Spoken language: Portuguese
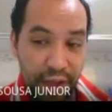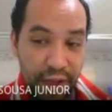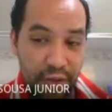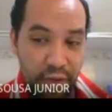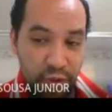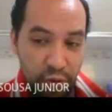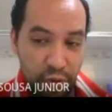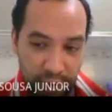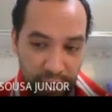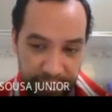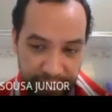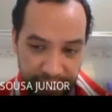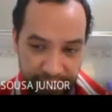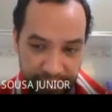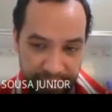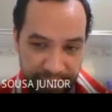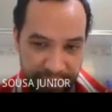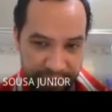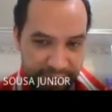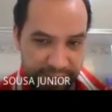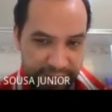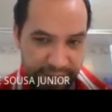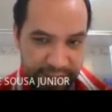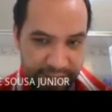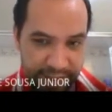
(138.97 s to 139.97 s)
agora,
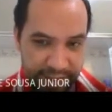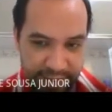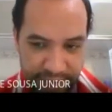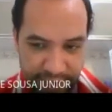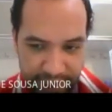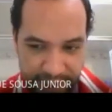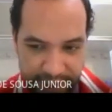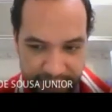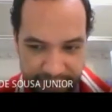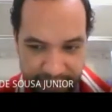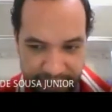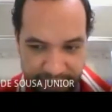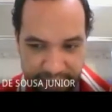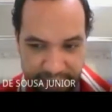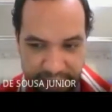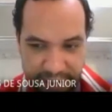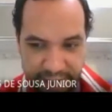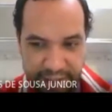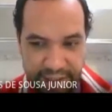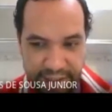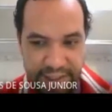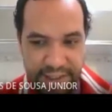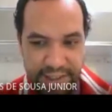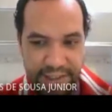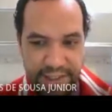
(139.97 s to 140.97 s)
tá?
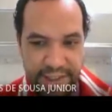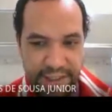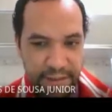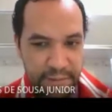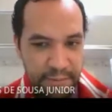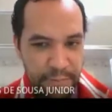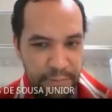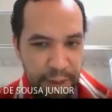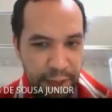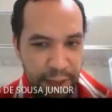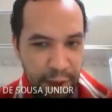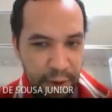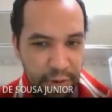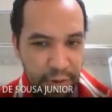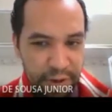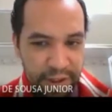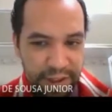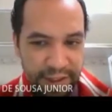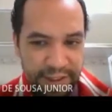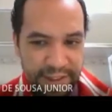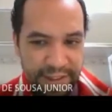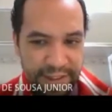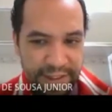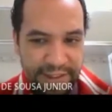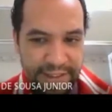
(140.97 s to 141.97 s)

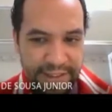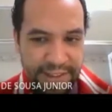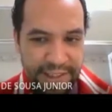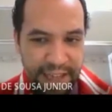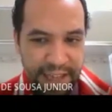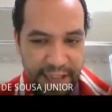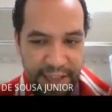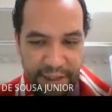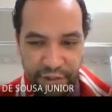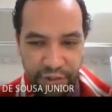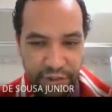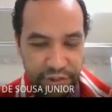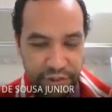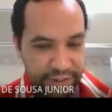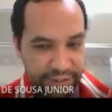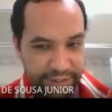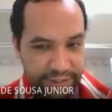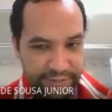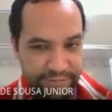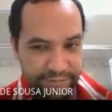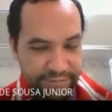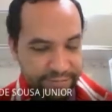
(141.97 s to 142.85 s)
Paula, o que você acha?